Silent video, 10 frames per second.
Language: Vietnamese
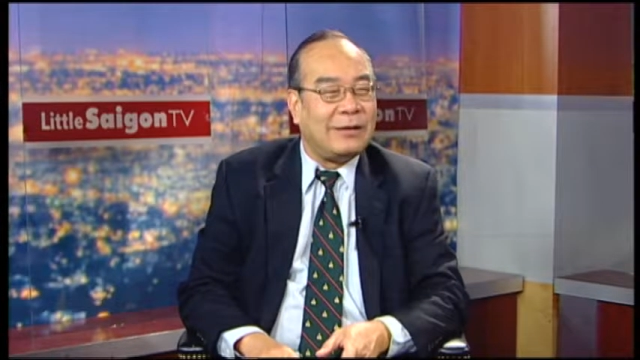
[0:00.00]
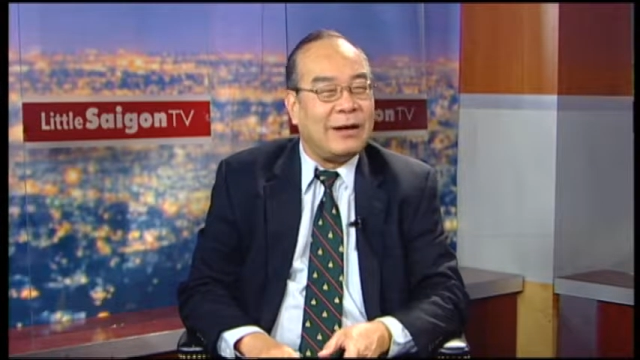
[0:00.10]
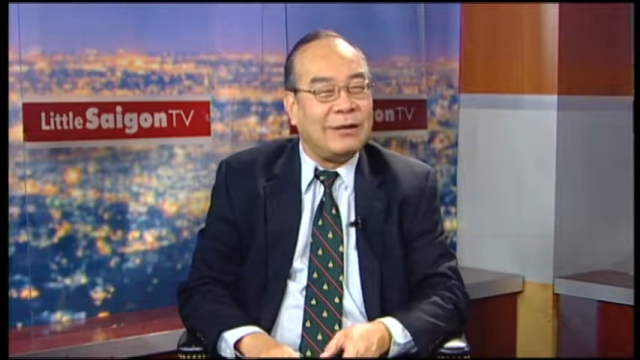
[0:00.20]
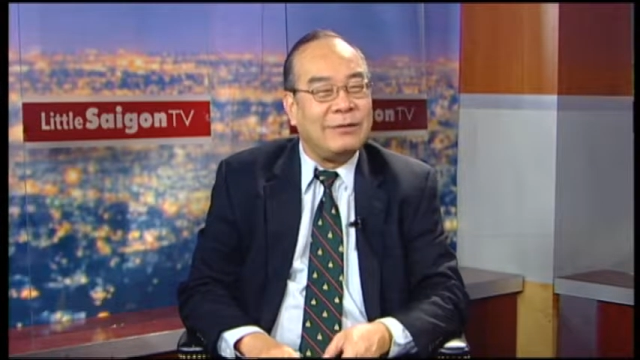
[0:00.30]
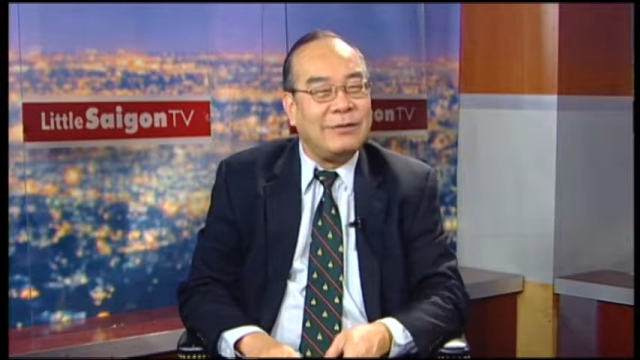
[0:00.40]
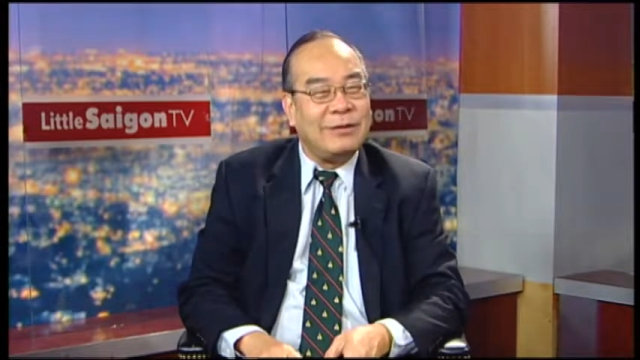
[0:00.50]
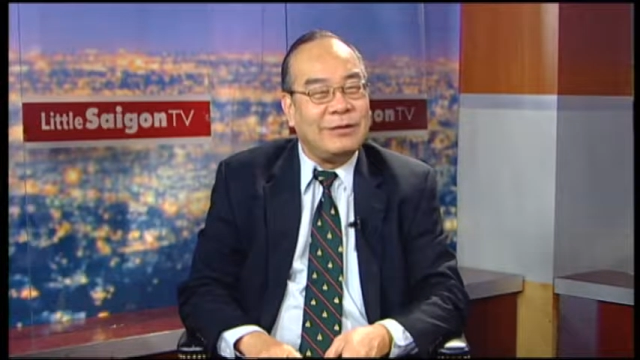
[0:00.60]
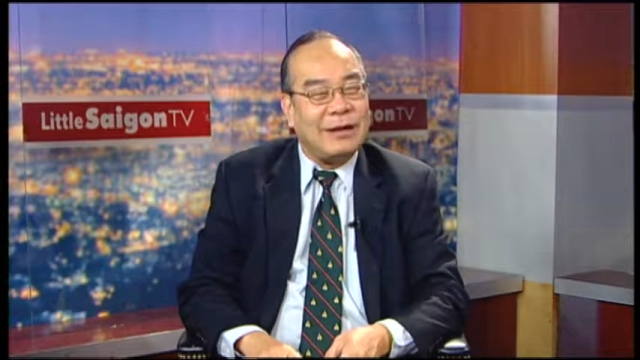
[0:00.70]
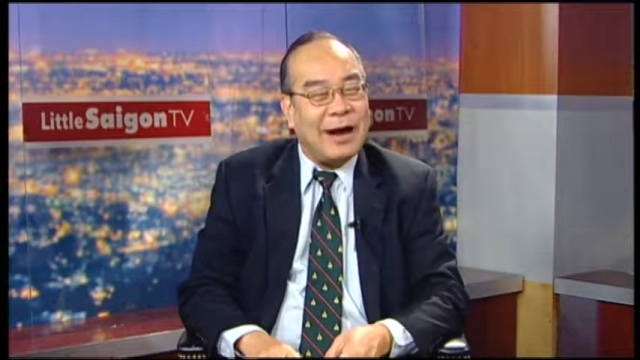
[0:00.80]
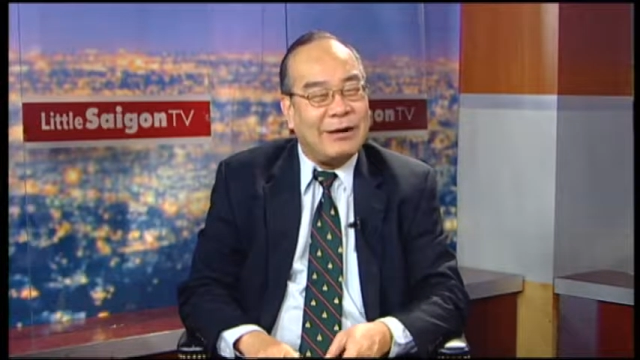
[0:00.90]
là
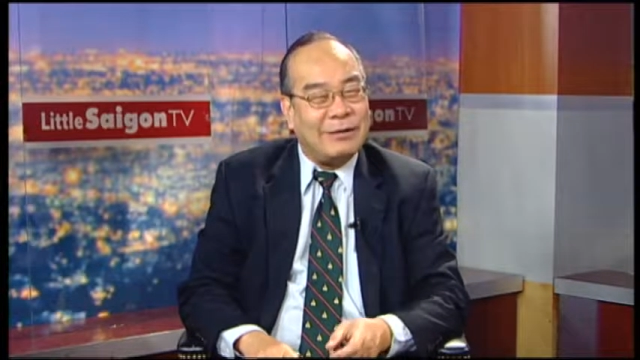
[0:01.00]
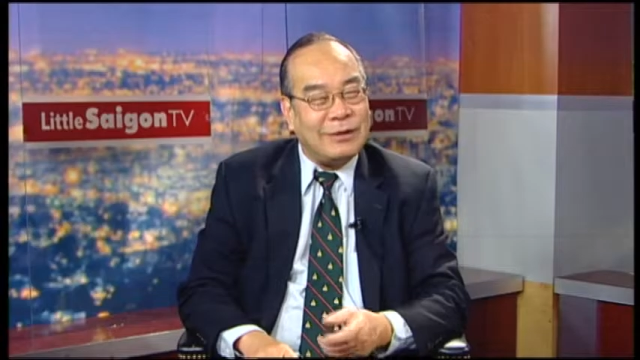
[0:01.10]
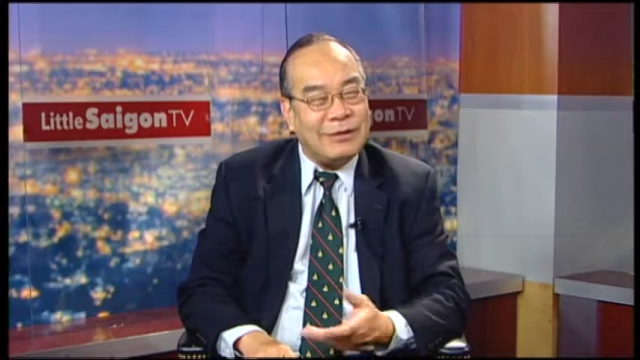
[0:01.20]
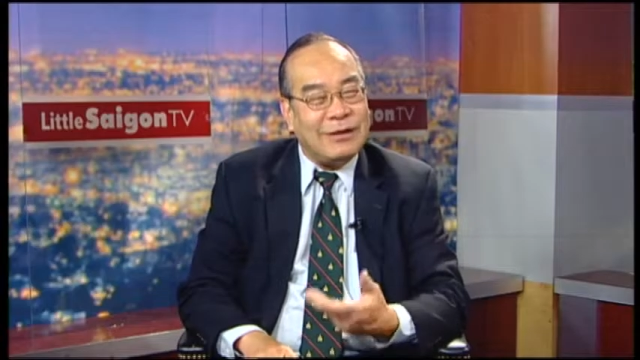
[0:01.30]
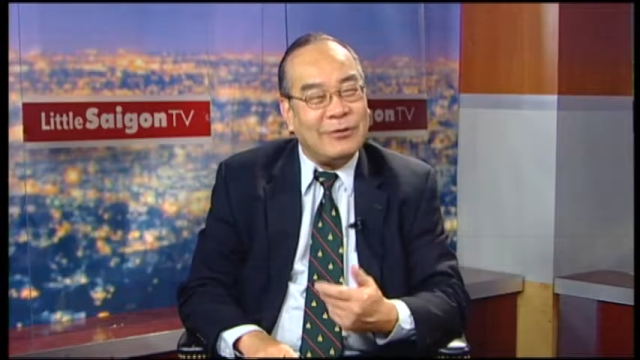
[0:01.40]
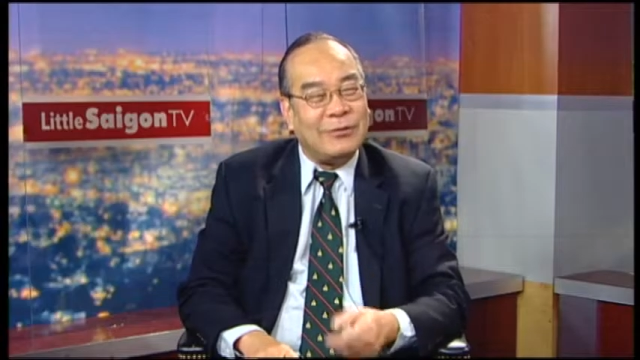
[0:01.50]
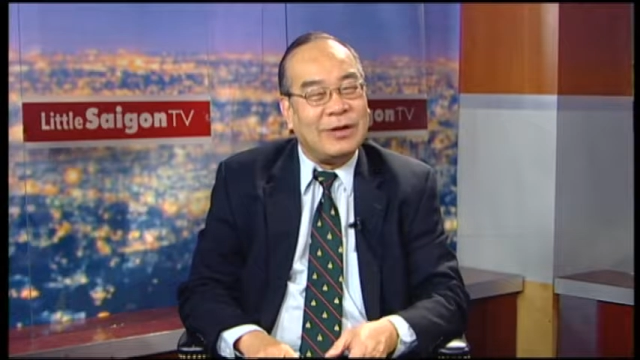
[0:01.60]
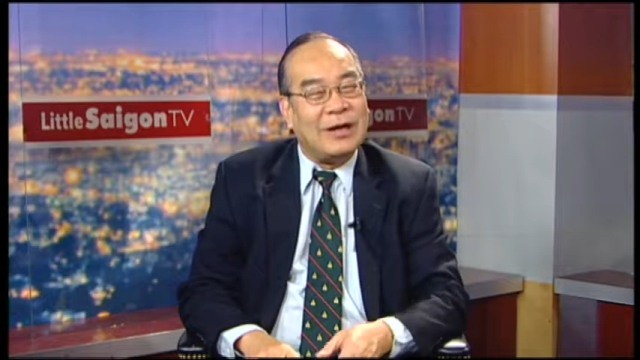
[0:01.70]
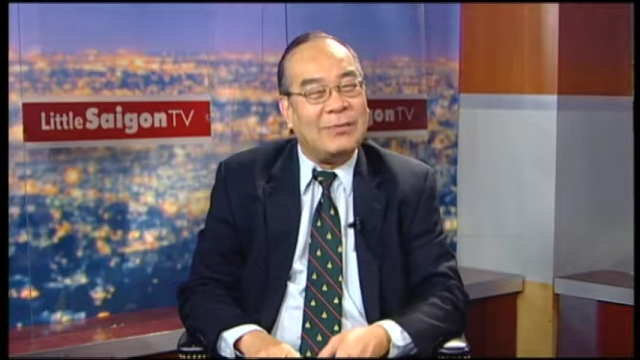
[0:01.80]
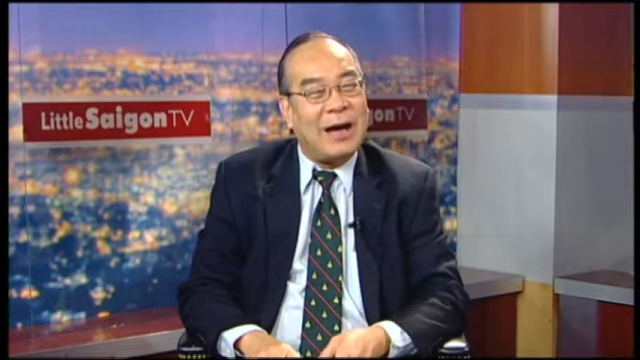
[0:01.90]
đưa ra rất nhiều
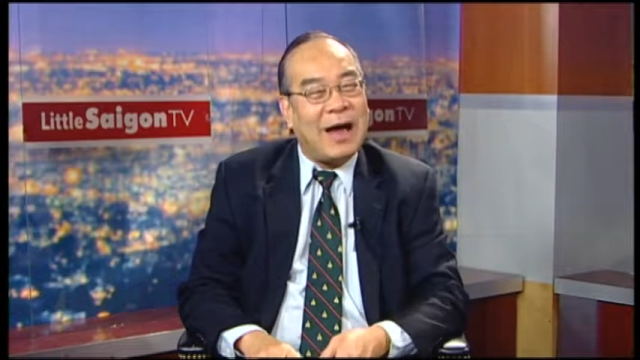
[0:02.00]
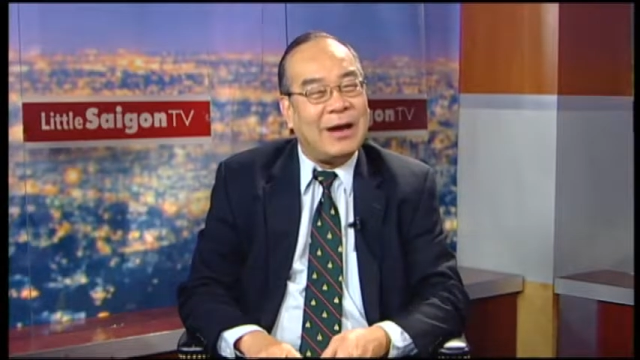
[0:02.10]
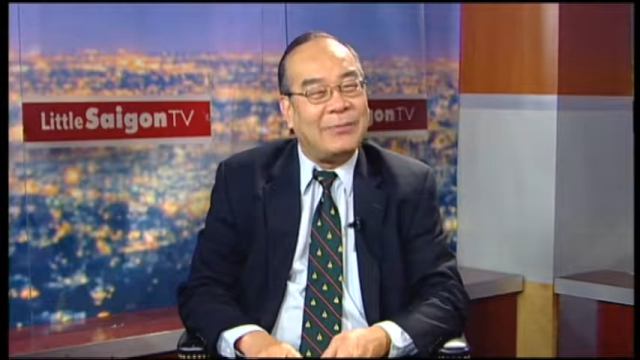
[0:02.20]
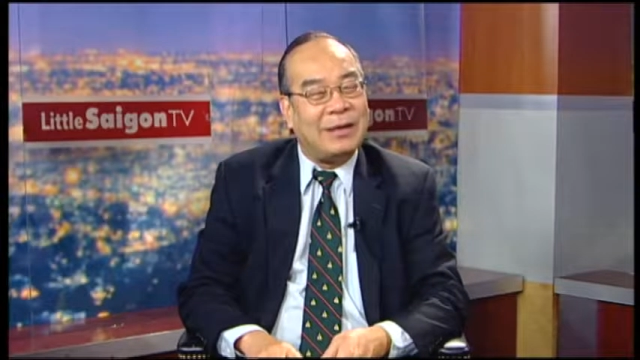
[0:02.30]
những cái bài